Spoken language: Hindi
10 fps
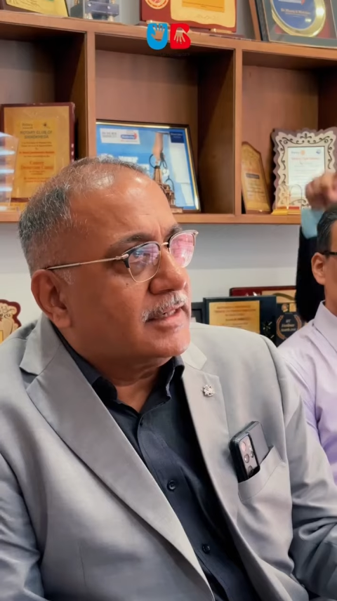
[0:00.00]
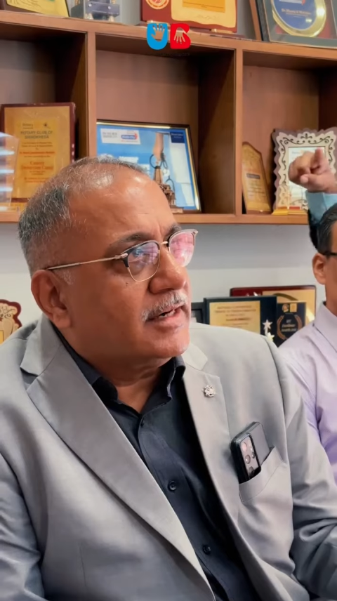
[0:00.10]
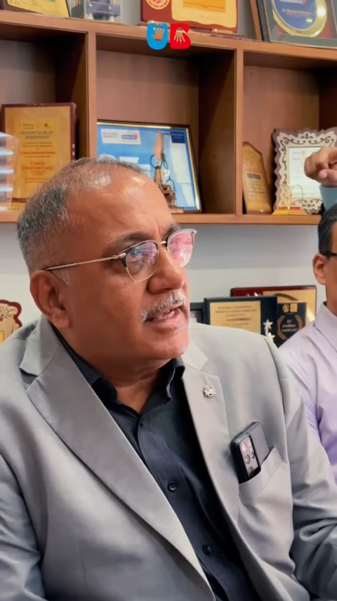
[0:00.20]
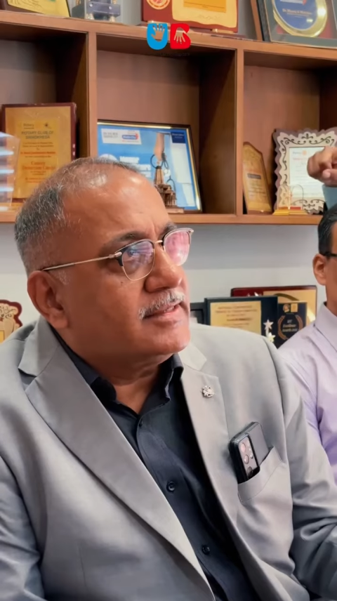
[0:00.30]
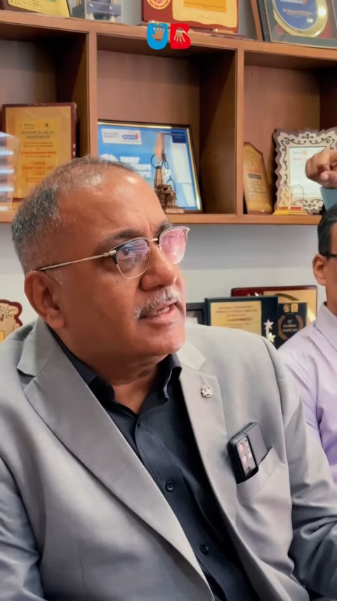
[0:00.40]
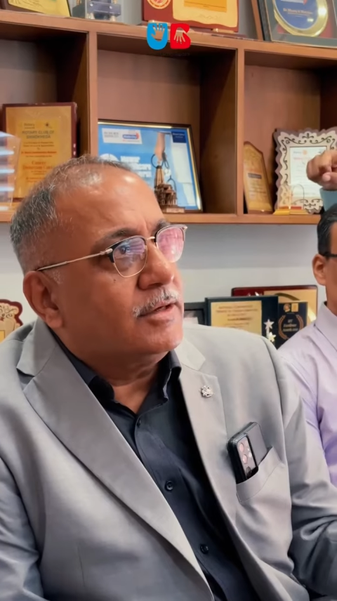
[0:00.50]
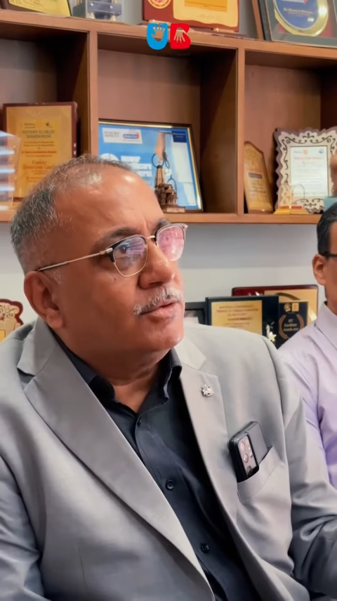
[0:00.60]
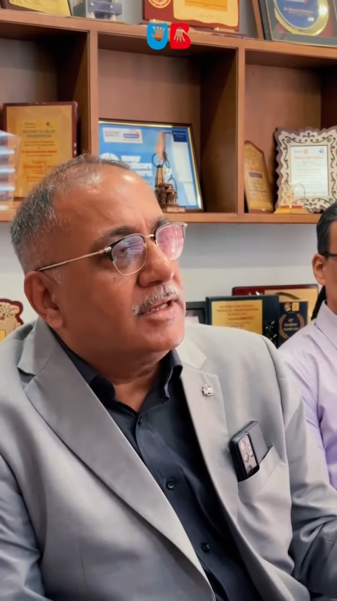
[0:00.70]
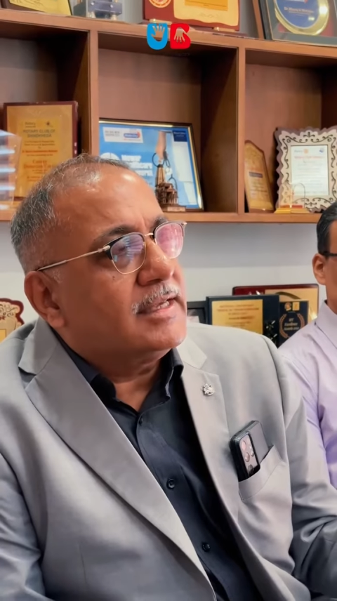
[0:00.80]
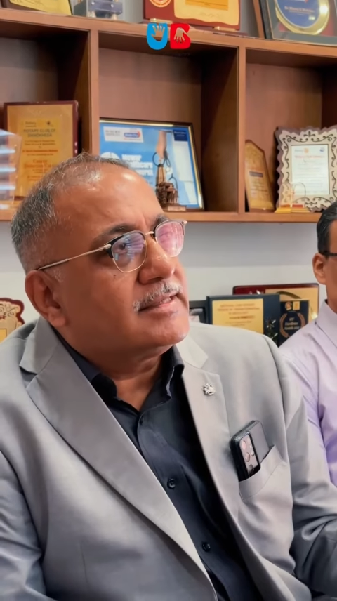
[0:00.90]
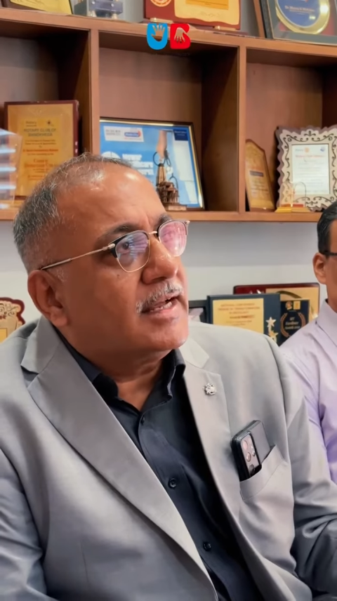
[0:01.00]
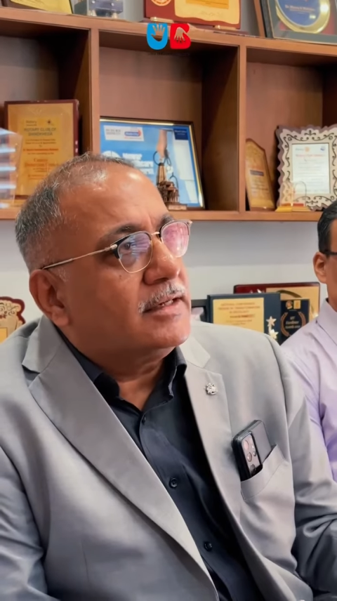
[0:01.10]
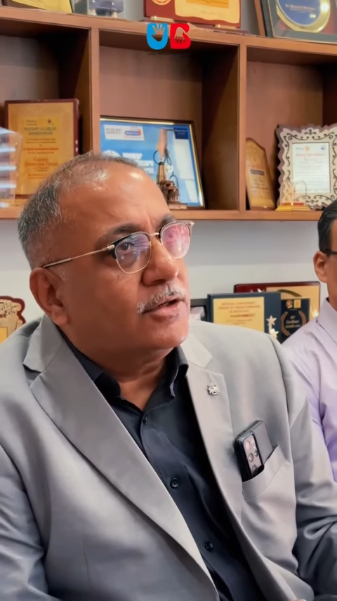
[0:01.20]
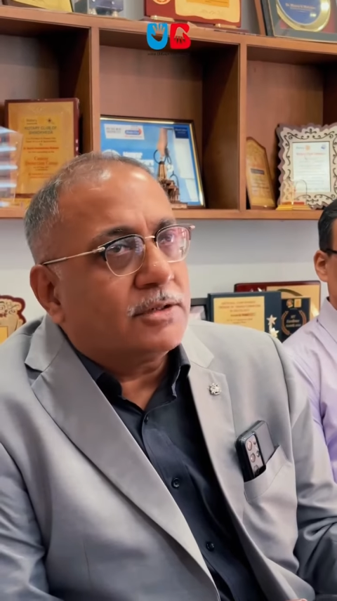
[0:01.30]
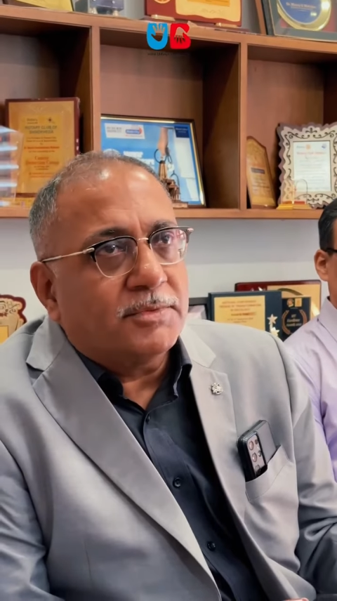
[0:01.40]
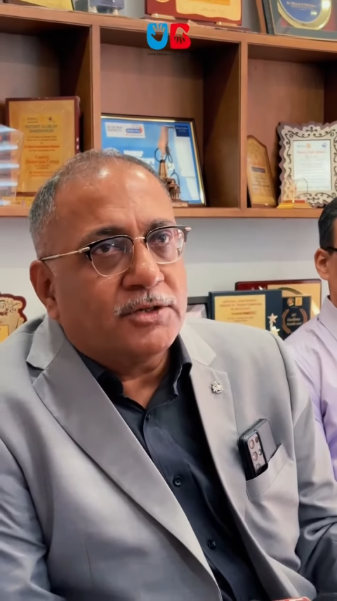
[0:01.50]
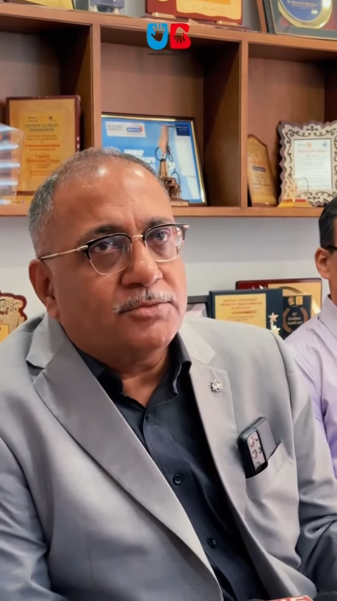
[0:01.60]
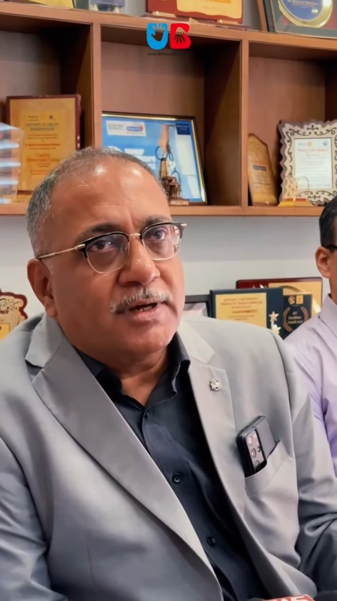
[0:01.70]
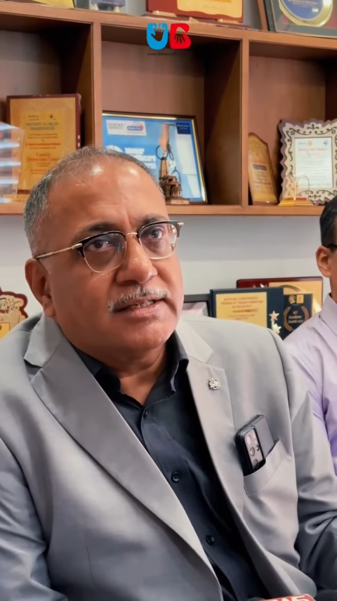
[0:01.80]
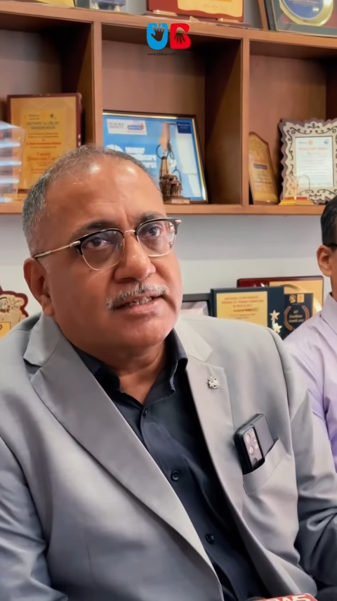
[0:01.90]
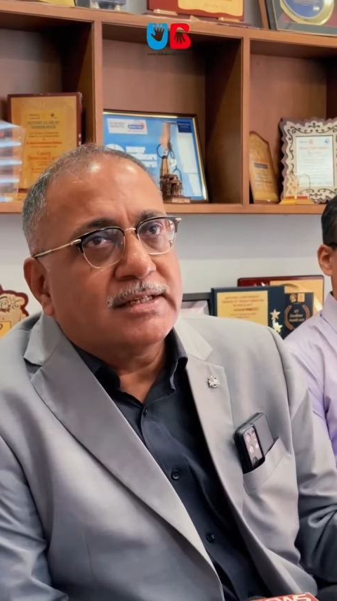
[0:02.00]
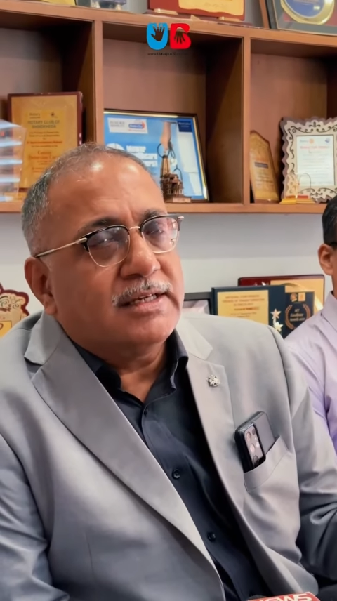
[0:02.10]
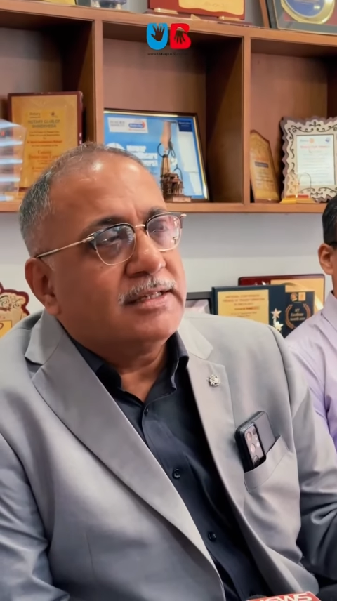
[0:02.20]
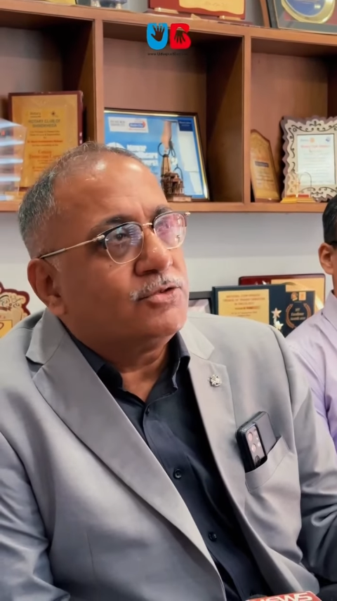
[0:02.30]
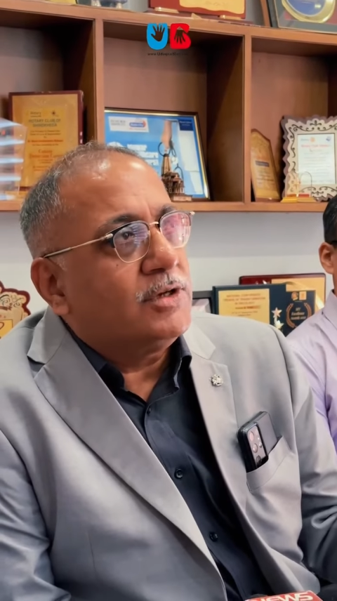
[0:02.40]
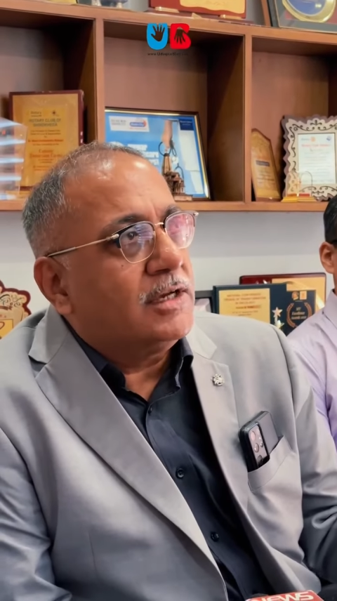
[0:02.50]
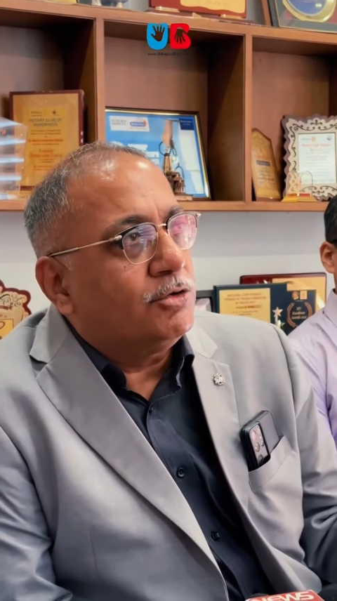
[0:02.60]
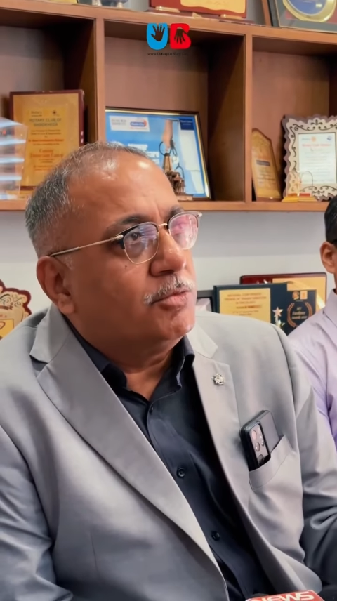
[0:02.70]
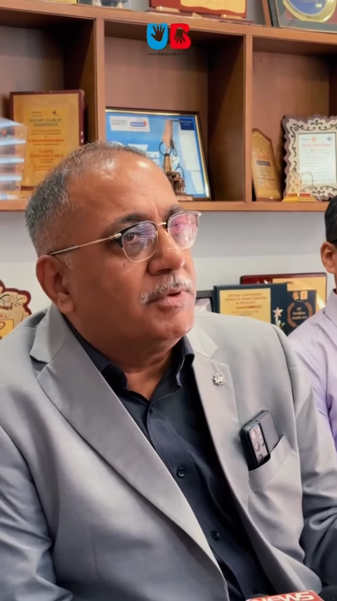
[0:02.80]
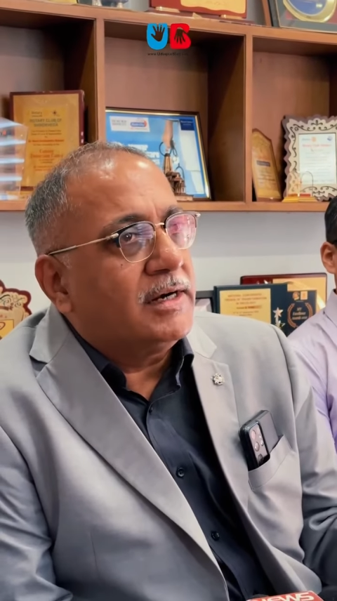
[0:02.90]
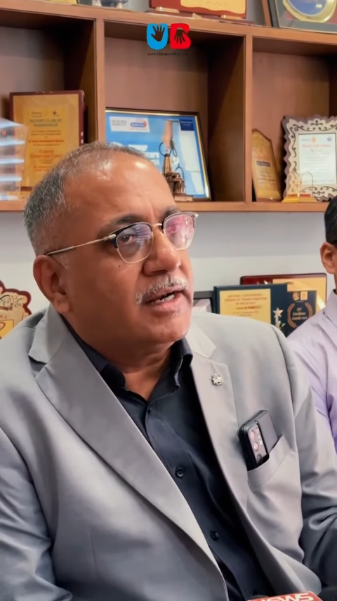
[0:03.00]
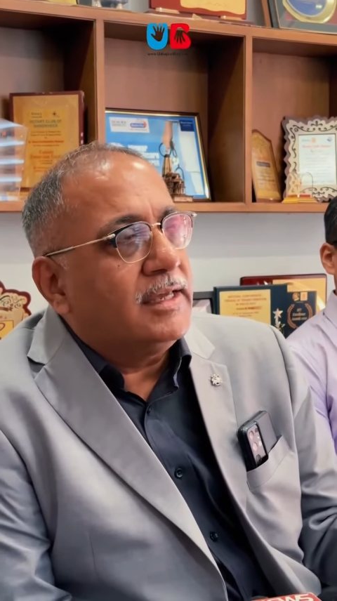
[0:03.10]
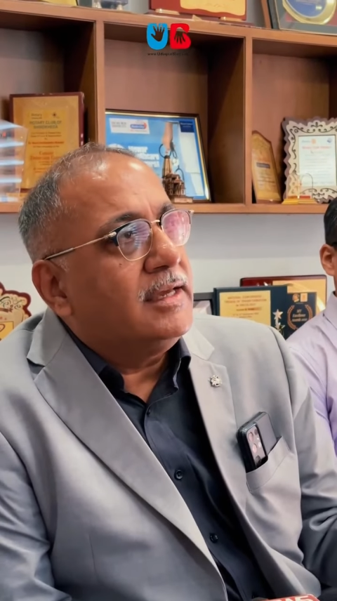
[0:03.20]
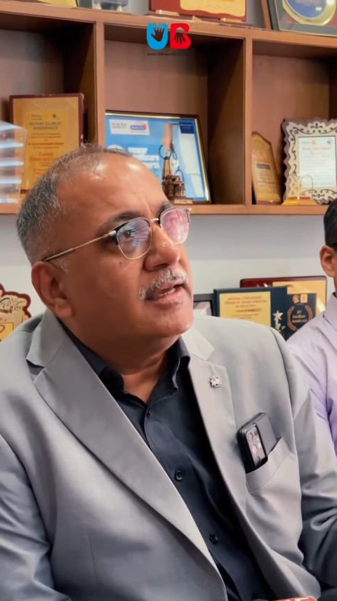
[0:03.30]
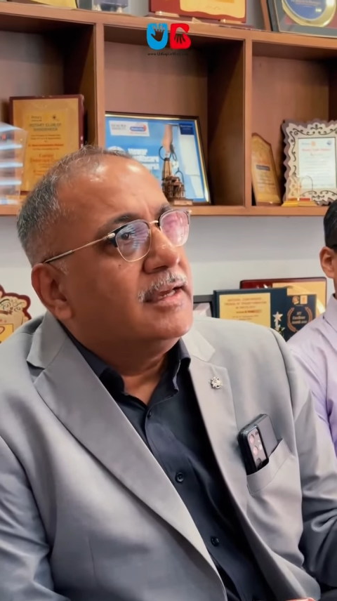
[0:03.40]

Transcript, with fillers: सनराइज के उनके साथ डॉक्टर मनोज महाजन की जो ये ग्रुप बन रही है